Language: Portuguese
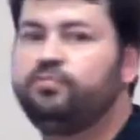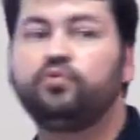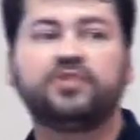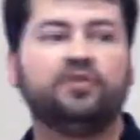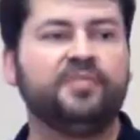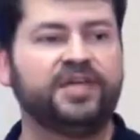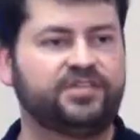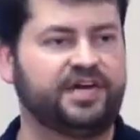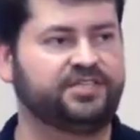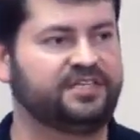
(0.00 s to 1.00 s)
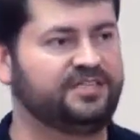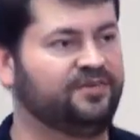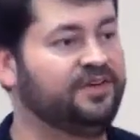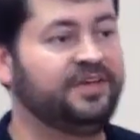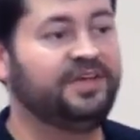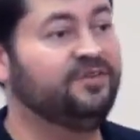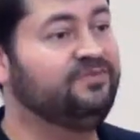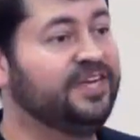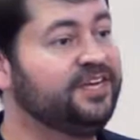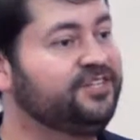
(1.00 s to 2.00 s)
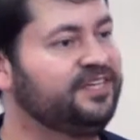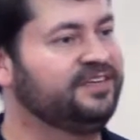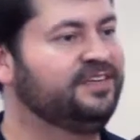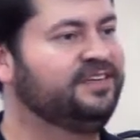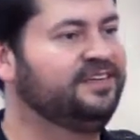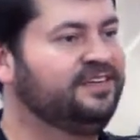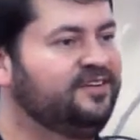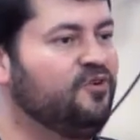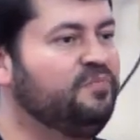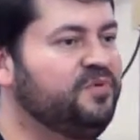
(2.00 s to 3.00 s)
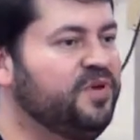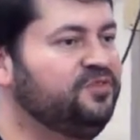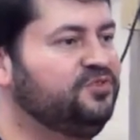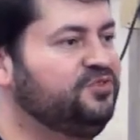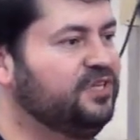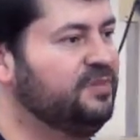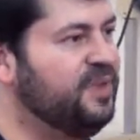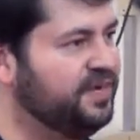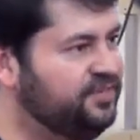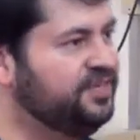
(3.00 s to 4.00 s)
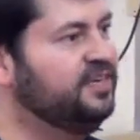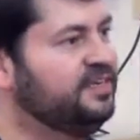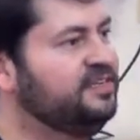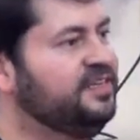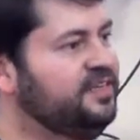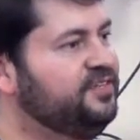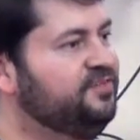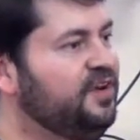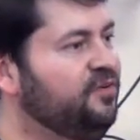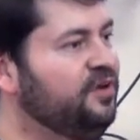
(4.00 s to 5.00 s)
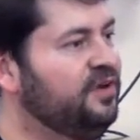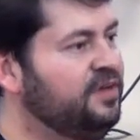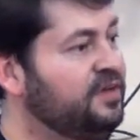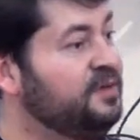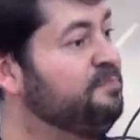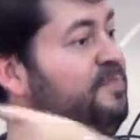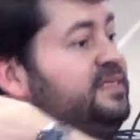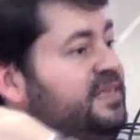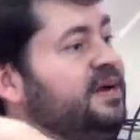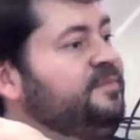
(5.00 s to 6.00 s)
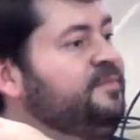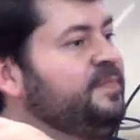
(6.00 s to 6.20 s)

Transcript: brutalmente a radiação e não deixa comprimento de onda a partir deste valor passar.